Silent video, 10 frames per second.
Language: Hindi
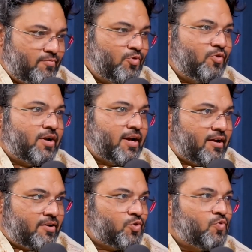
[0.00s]
मोर
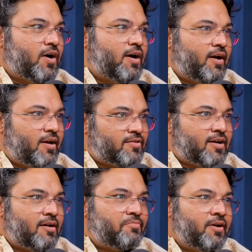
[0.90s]
है चूहा है
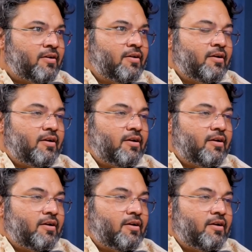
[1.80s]
सांप है